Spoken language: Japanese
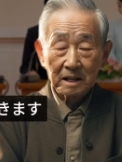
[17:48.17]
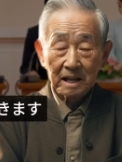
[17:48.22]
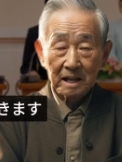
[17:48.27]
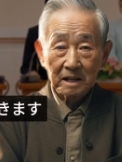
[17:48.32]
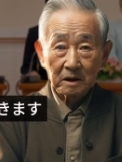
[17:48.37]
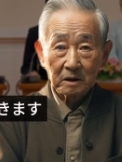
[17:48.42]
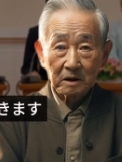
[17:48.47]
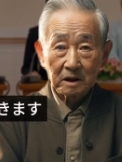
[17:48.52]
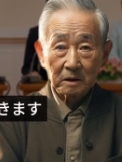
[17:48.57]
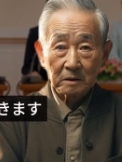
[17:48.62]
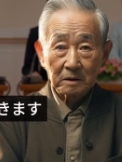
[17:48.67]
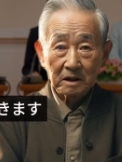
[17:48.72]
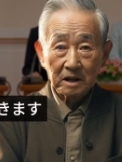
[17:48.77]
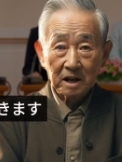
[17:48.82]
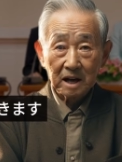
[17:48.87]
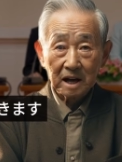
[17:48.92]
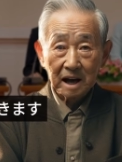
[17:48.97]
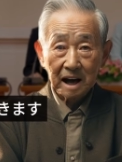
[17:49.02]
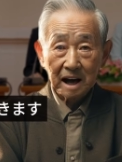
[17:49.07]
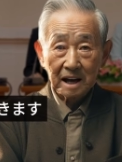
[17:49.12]
細と詳
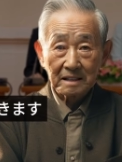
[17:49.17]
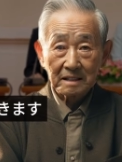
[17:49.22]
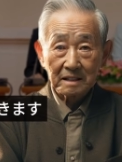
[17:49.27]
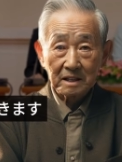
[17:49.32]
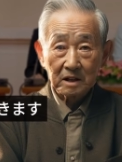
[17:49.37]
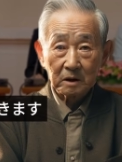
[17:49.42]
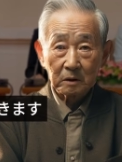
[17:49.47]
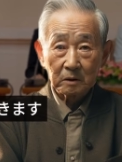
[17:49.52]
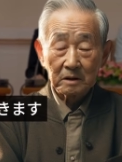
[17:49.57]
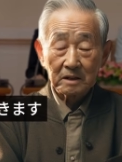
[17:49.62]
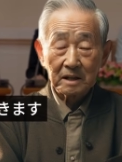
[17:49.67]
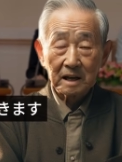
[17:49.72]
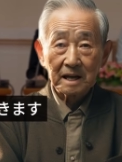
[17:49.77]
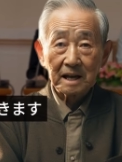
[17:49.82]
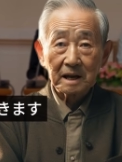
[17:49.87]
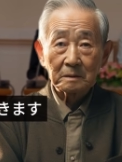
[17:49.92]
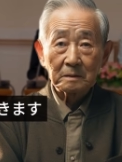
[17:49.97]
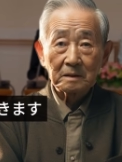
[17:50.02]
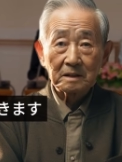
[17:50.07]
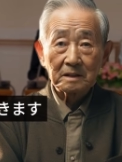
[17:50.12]
しい解説をしてい
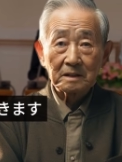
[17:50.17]
きま